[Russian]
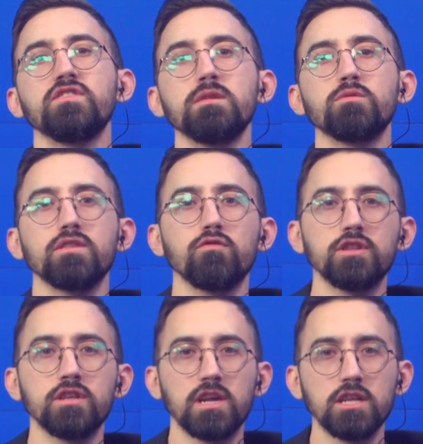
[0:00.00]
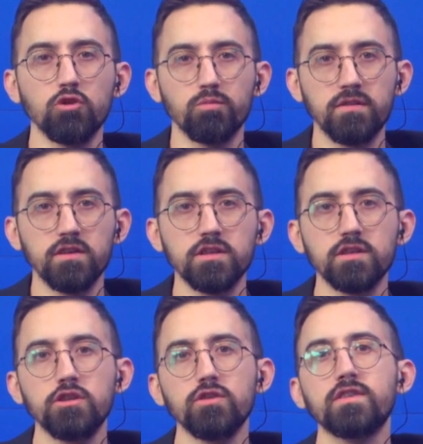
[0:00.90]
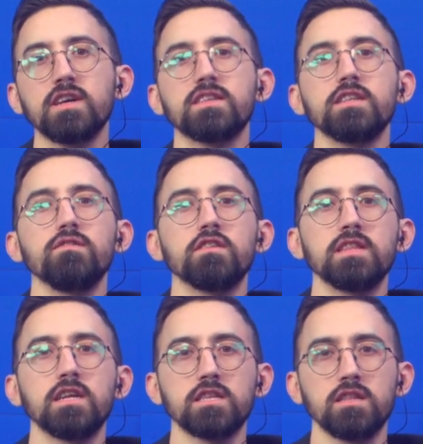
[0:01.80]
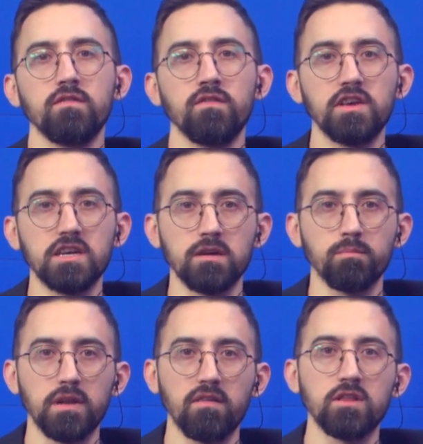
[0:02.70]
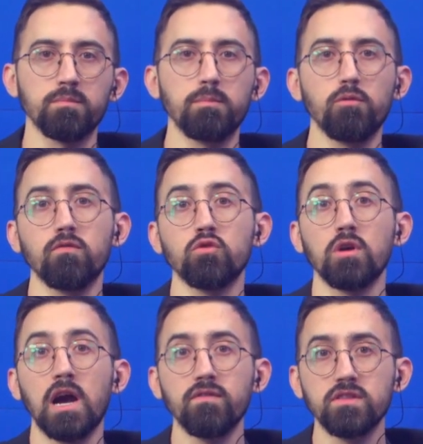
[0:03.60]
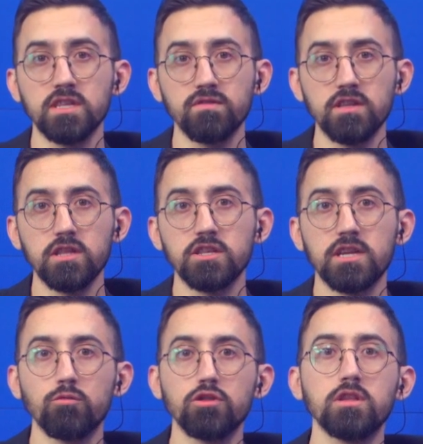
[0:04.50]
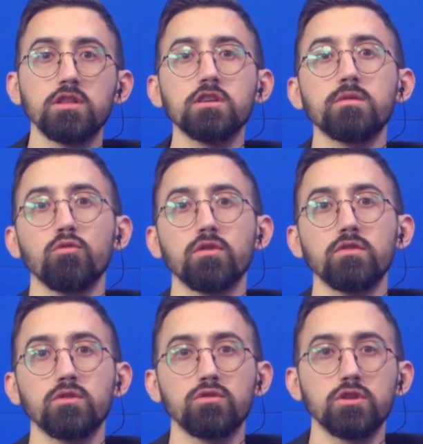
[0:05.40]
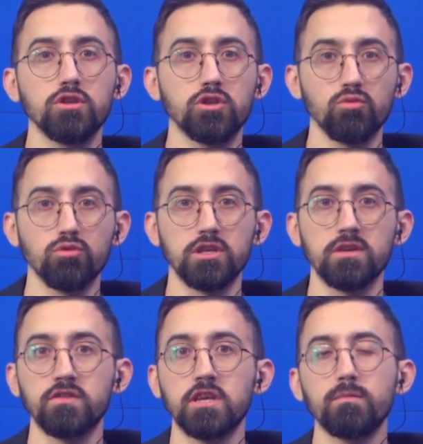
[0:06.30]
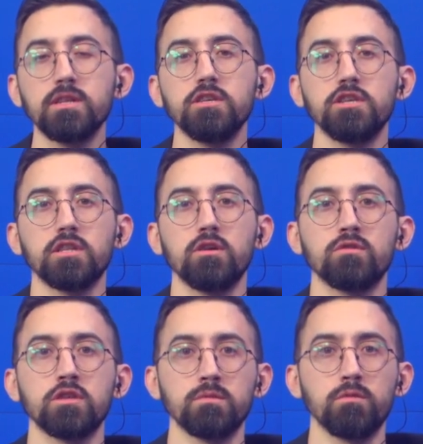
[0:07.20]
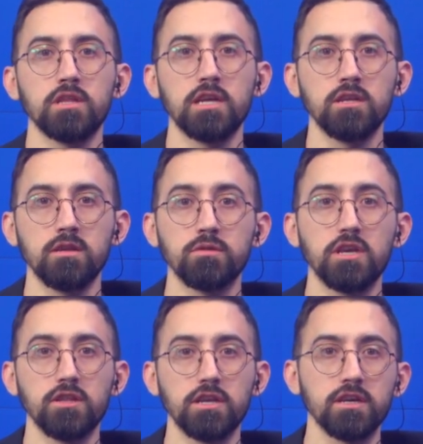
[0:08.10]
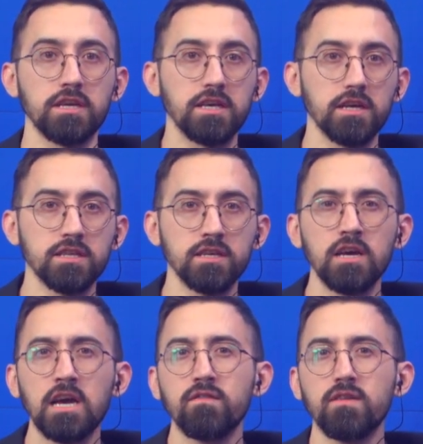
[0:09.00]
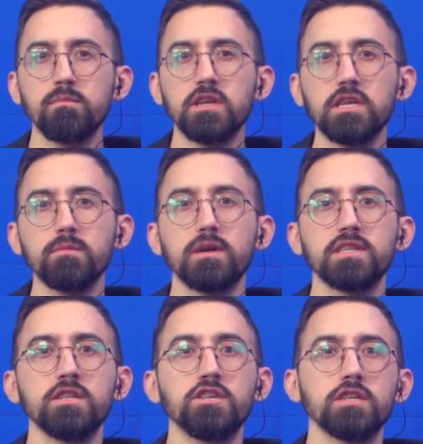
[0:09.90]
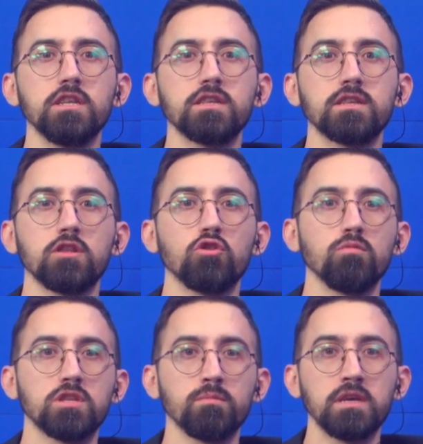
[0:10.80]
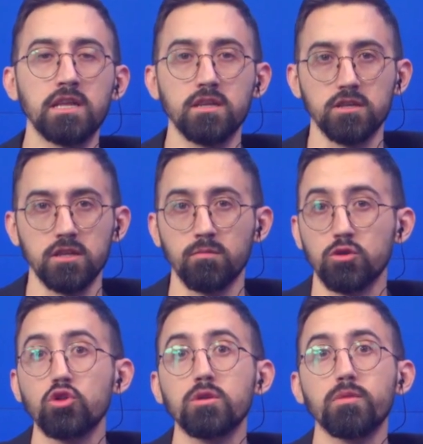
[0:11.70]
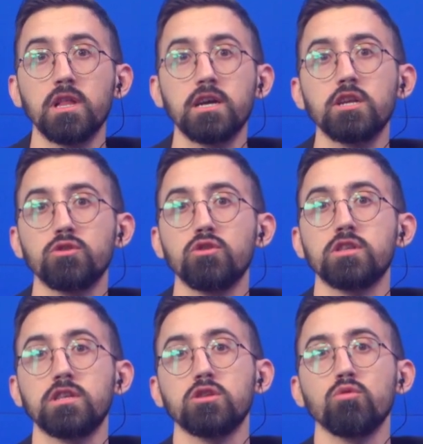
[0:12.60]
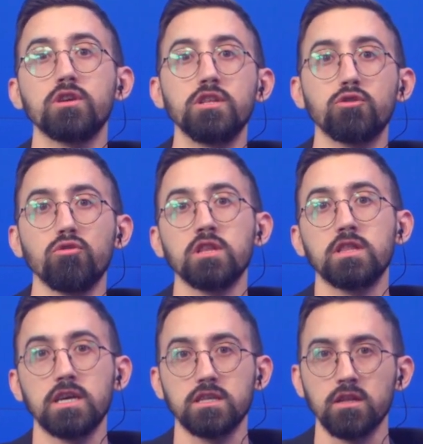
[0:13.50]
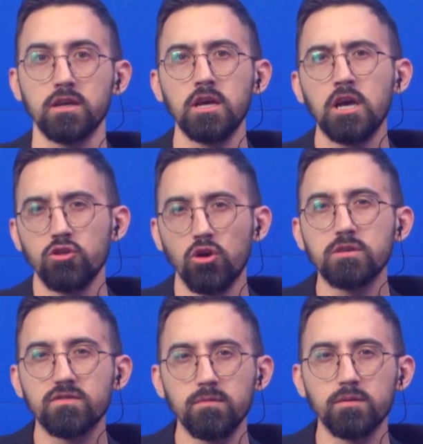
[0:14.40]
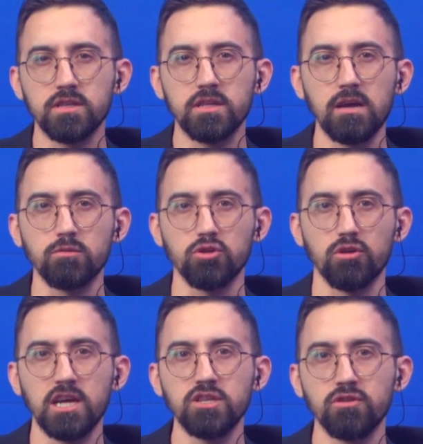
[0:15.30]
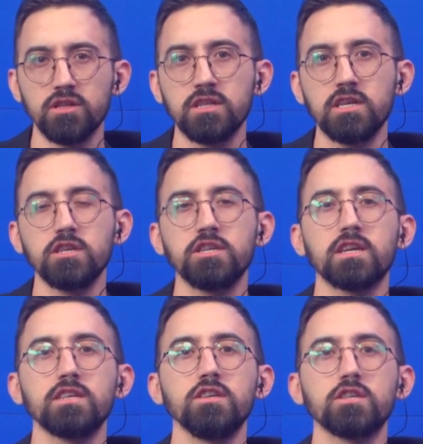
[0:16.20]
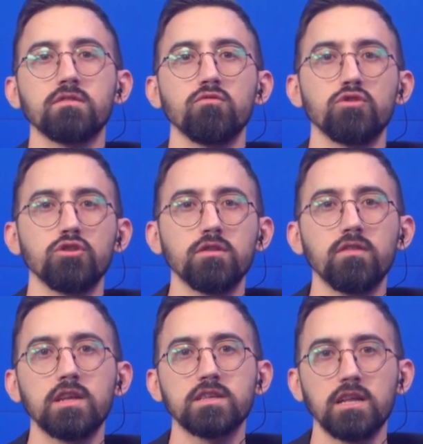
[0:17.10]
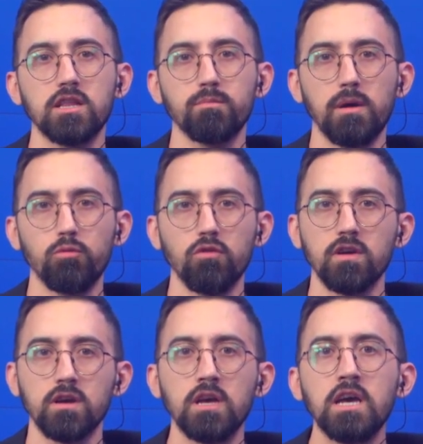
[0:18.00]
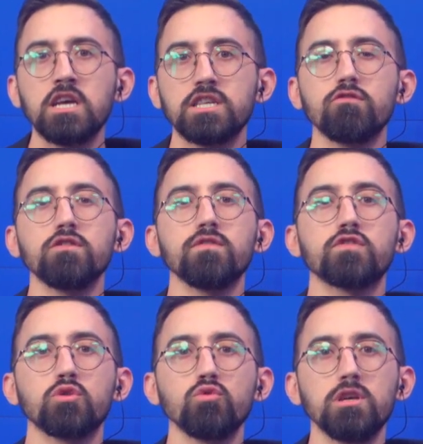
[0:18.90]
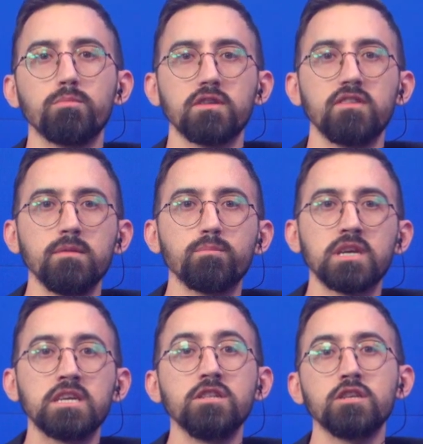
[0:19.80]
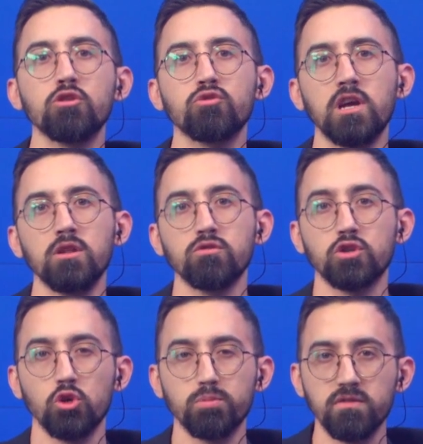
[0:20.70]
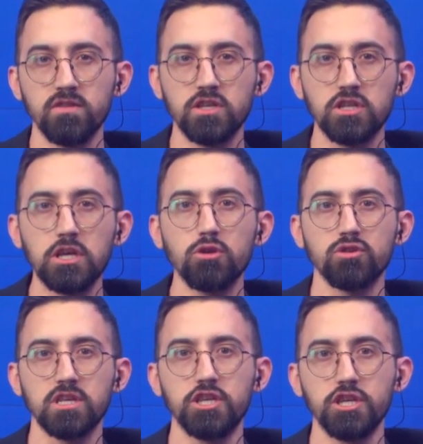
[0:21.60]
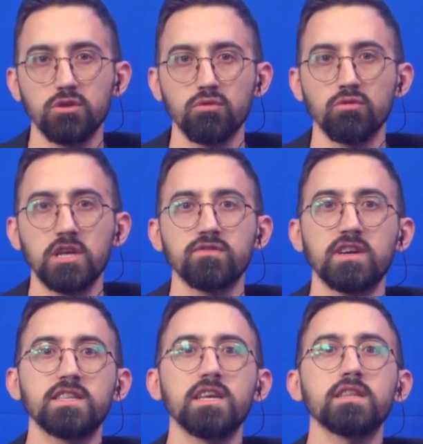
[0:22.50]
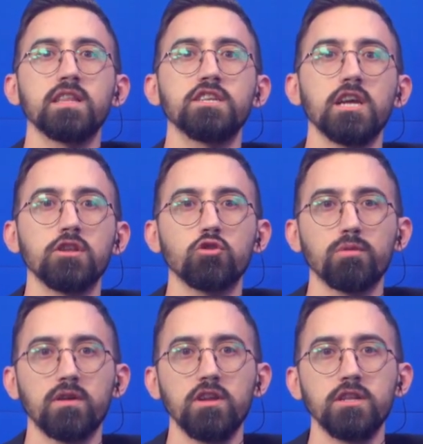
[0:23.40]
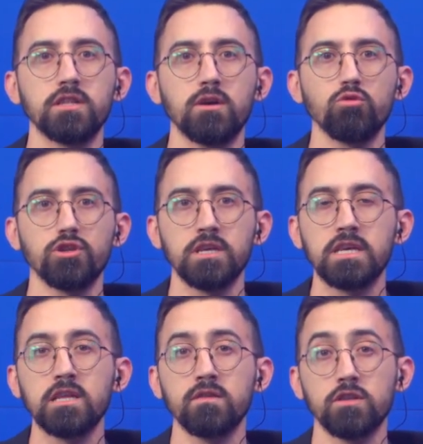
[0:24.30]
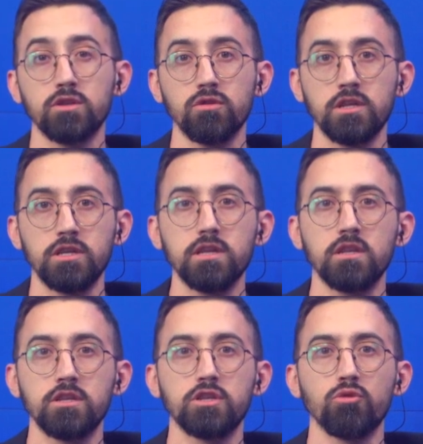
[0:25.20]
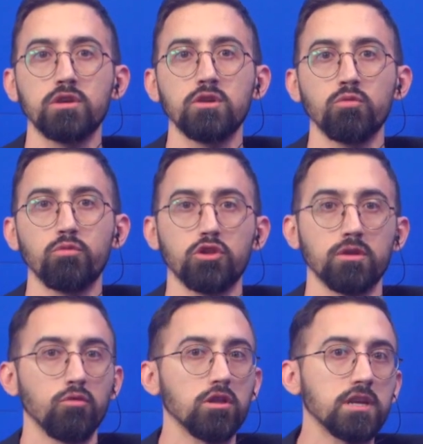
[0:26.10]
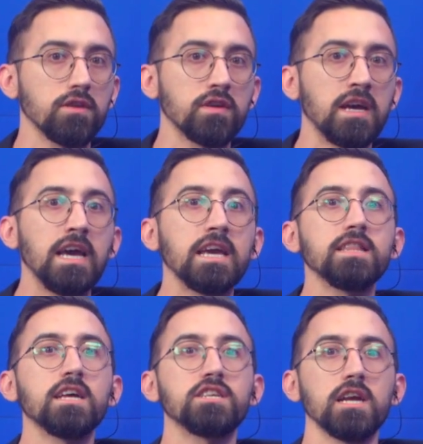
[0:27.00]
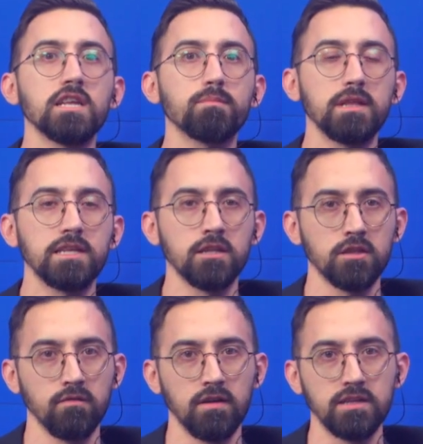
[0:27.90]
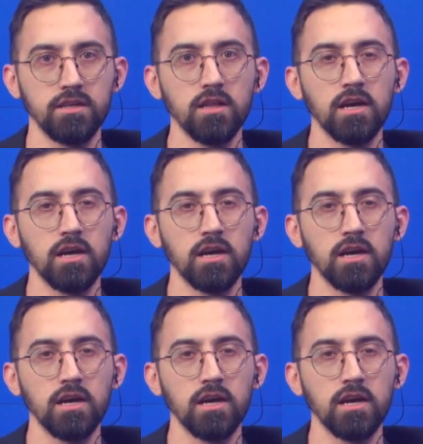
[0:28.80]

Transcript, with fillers: всем сегодня радио появилось еще в конце 19 века. Правда, по поводу авторства этой разработки до сих пор ведутся дискуссии. В Германии считают изобретателем Генриха Герца, в Америке патент числится за Томасом Эдисоном. Кто-то полагает, что это заслуга Николы Теслы. Но мы с вами знаем, что радио – это детище российского ученого Александра Попова. Сегодня в студии поговорим про интеллектуальную собственность и ее защиту. У нас в гостях начальник управления научной и инновационной деятельности ОГУ Петр Болдырев и начальник патентного отдела